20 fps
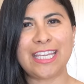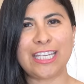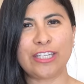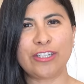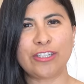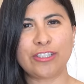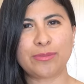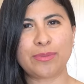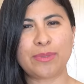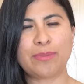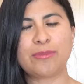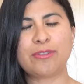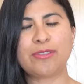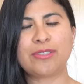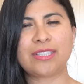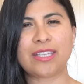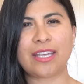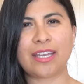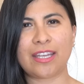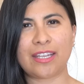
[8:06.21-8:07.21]
y nos
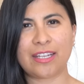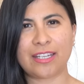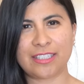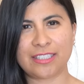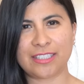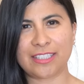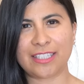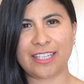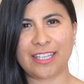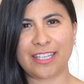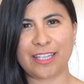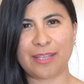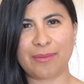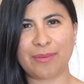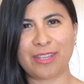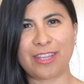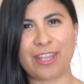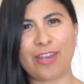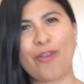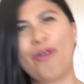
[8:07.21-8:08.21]
vemos en el siguiente
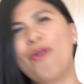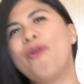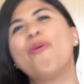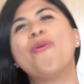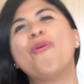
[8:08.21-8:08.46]
video.